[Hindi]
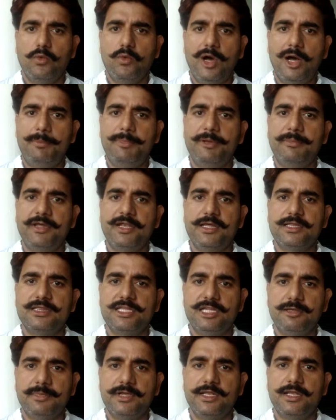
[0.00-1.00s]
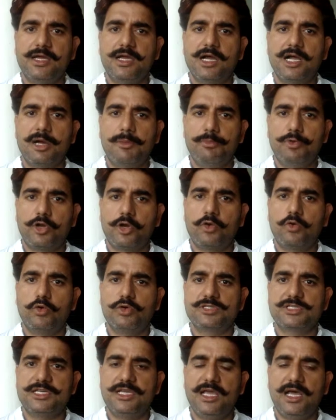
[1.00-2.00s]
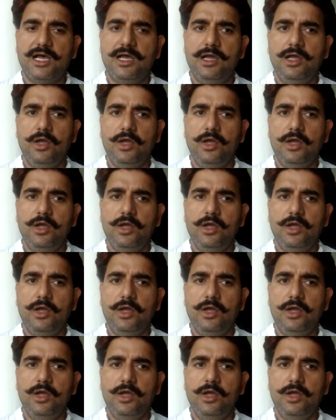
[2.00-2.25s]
वहाँ पे मैंने तीन महीने का कंप्यूटर कोर्स किया